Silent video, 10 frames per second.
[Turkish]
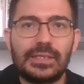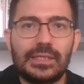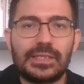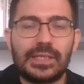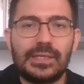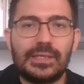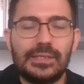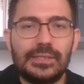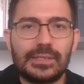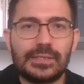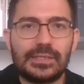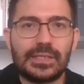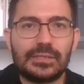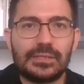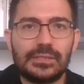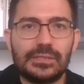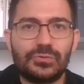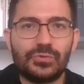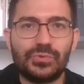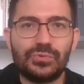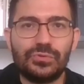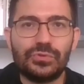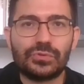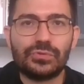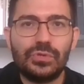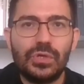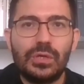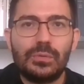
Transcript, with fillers: geçerliliğini ya da canlılığını sürdürüyordu?